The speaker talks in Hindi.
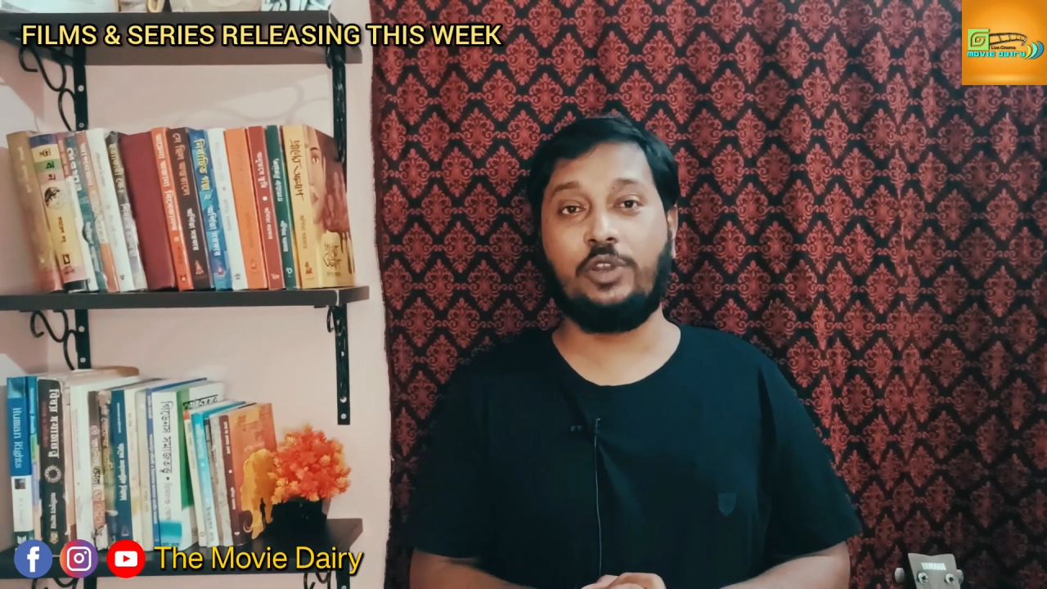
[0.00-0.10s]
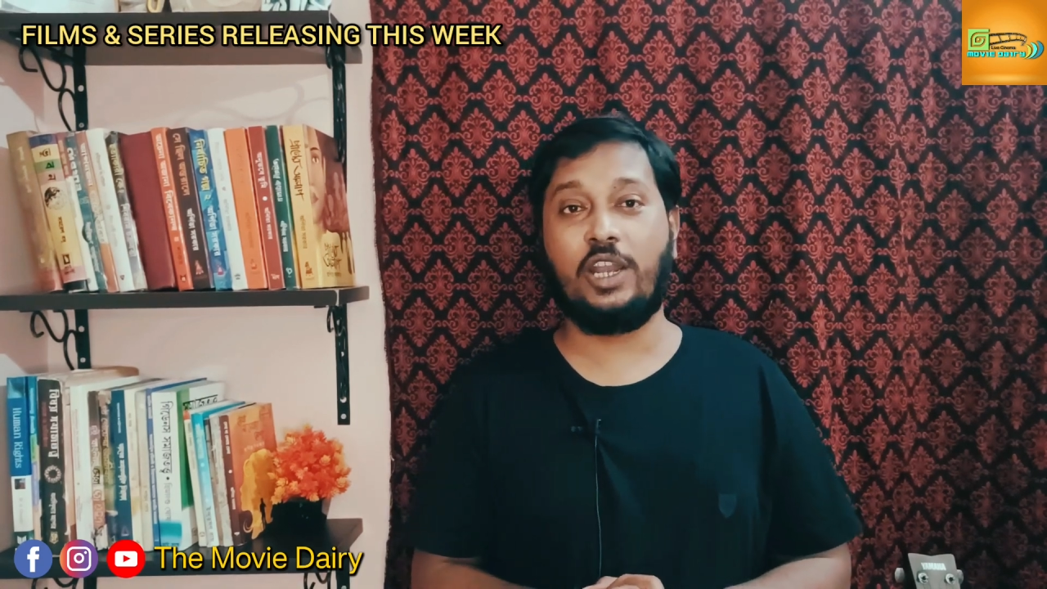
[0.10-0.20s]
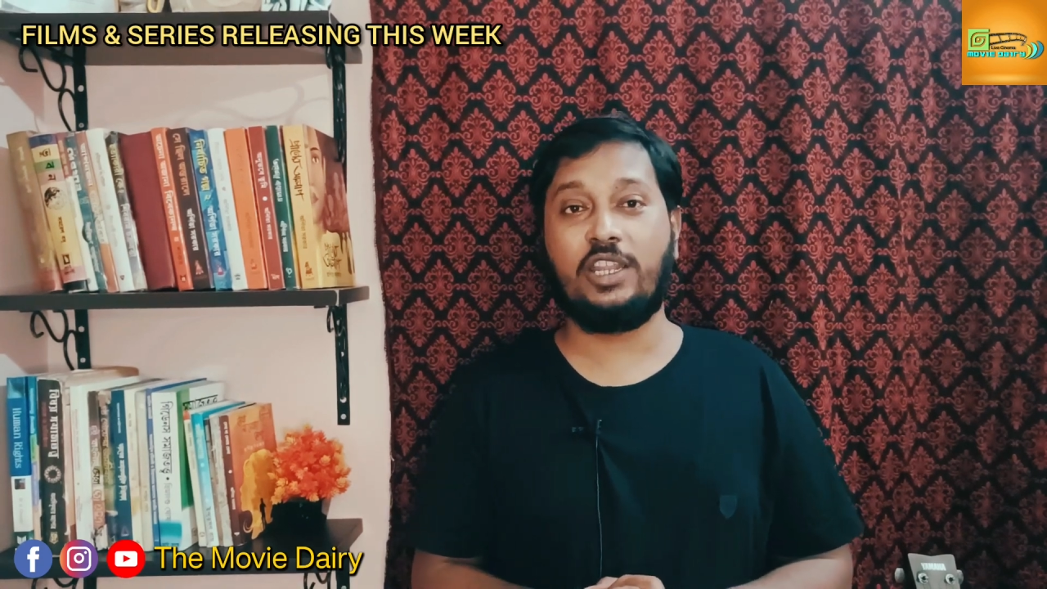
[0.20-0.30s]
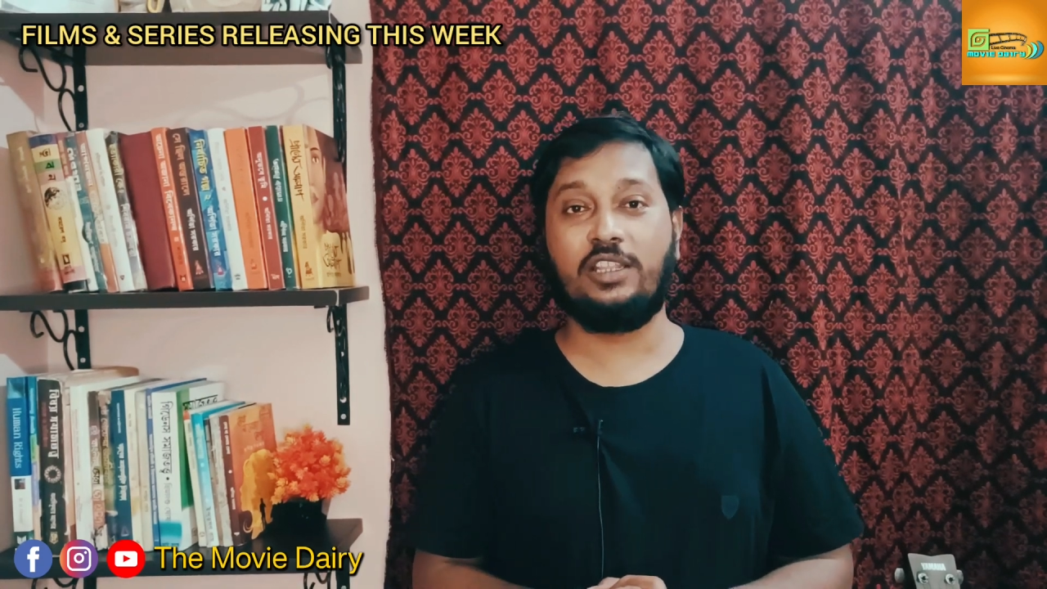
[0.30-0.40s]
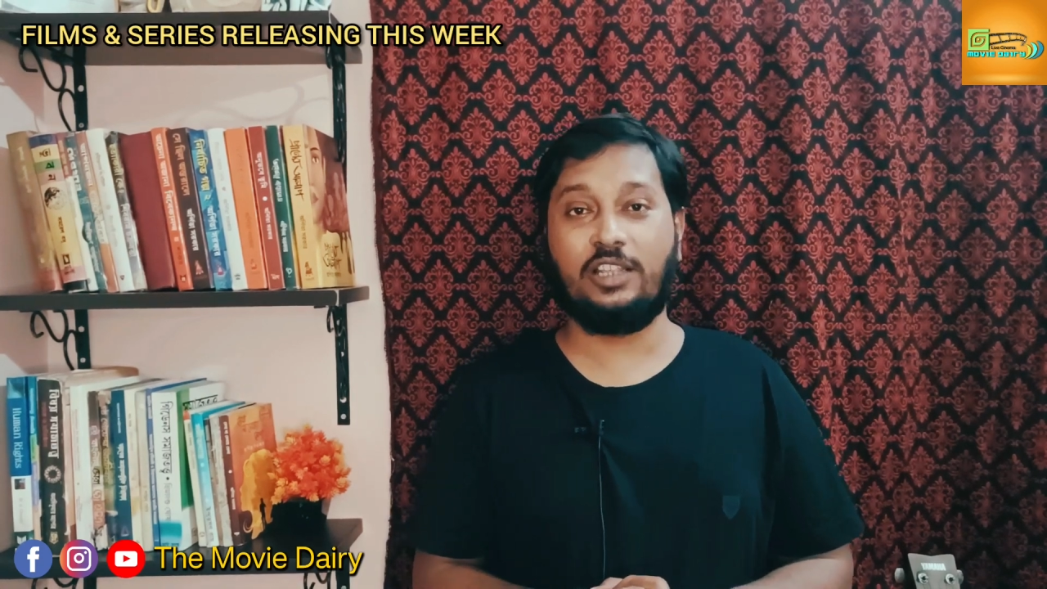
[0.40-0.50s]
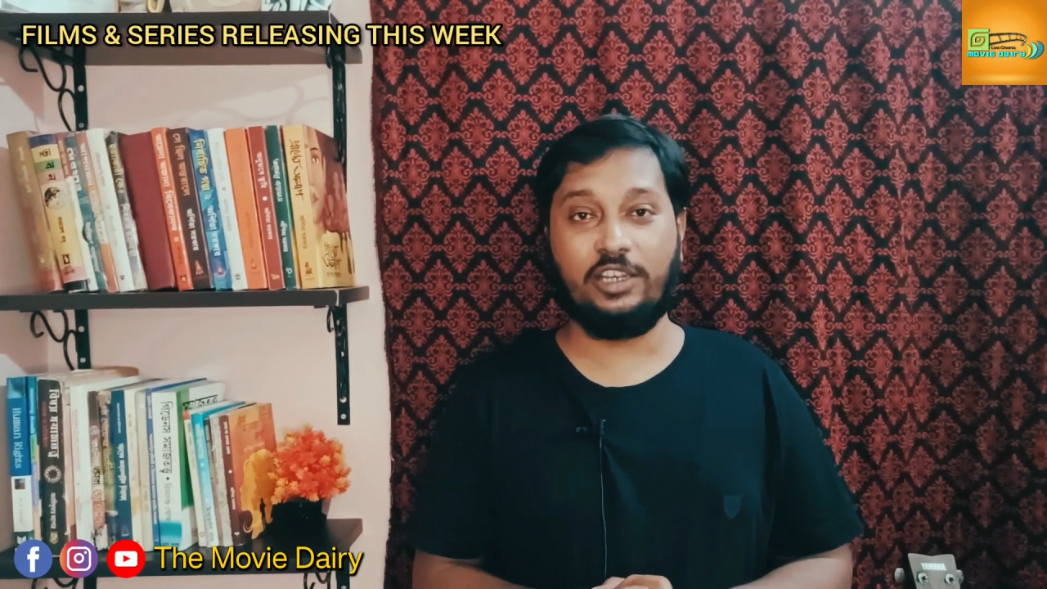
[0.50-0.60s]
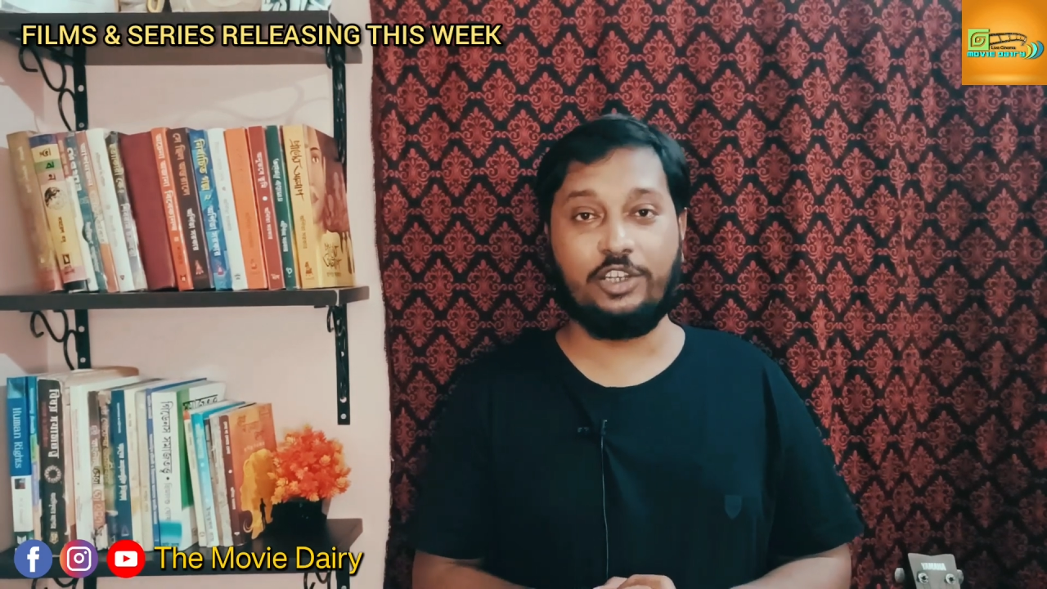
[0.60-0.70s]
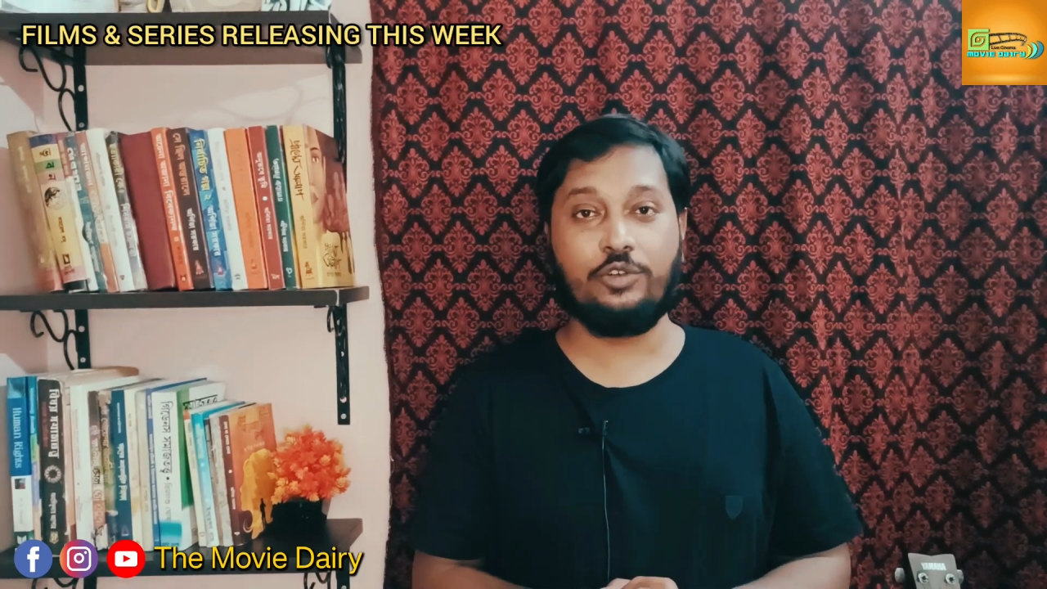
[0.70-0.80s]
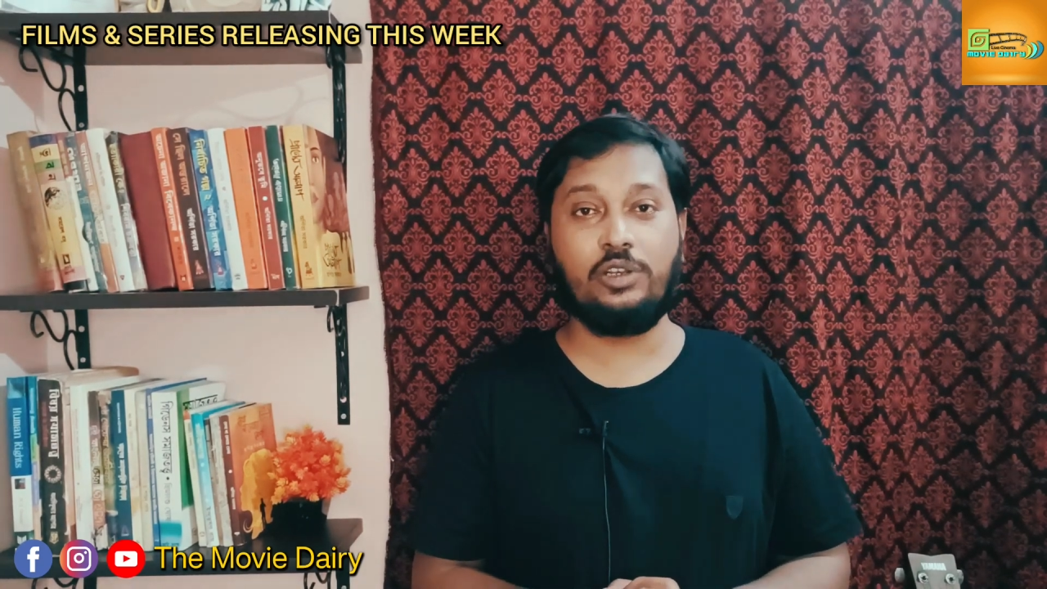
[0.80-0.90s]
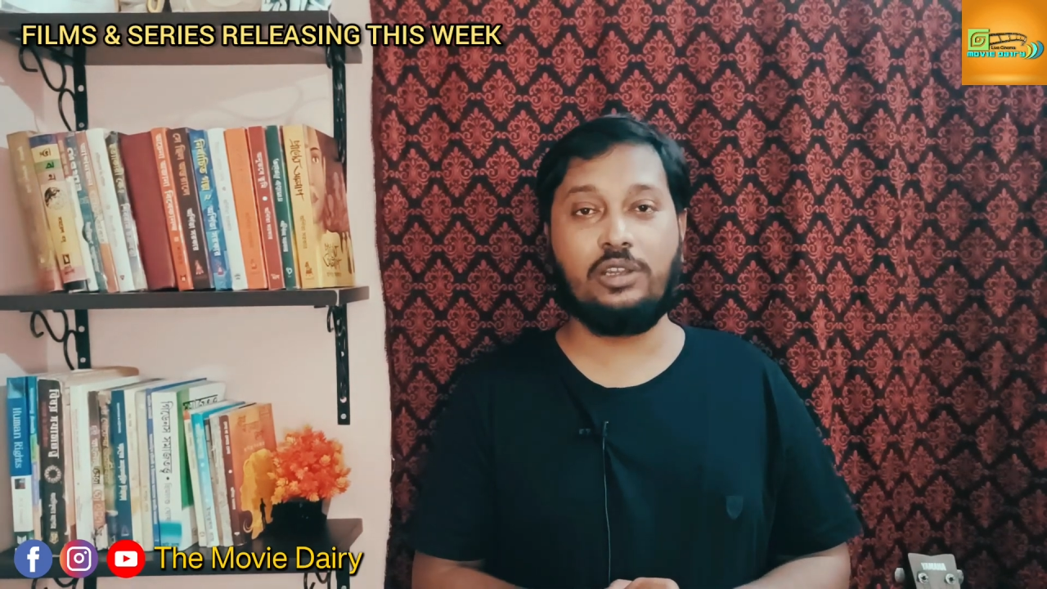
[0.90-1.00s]
गुलाटी इन द
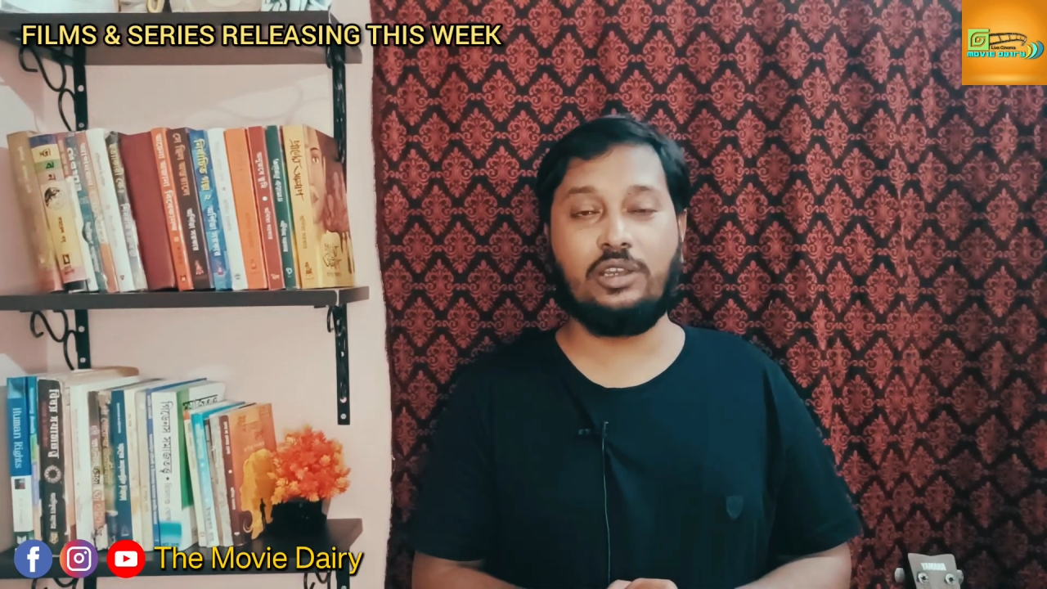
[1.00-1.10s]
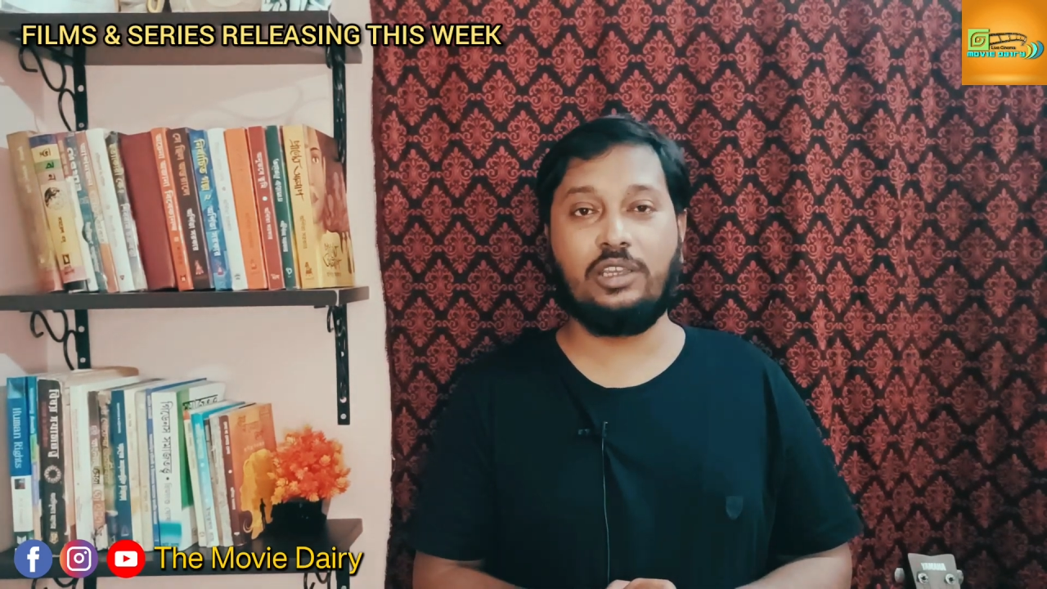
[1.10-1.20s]
लीड रोल